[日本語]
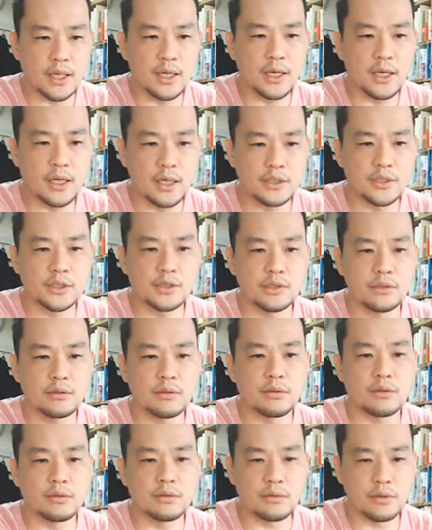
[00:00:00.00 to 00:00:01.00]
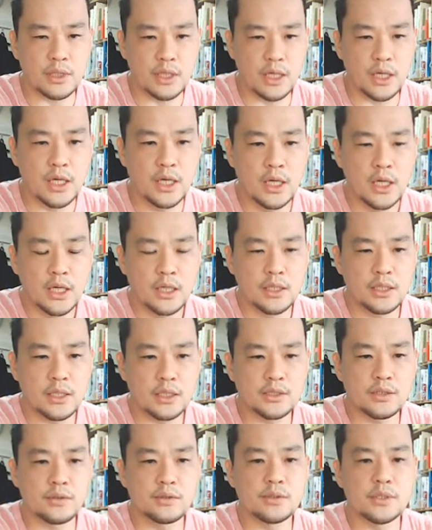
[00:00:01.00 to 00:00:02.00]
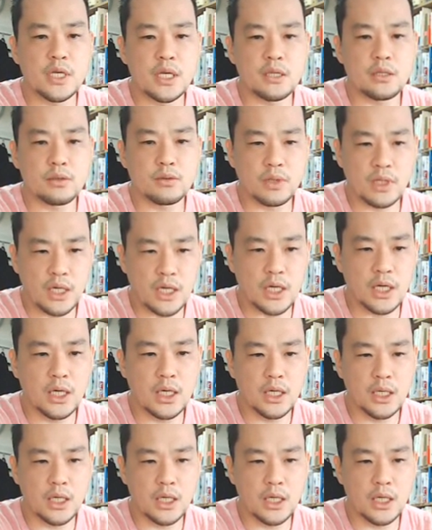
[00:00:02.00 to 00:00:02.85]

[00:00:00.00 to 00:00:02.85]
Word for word: 外が中国とか北朝鮮とか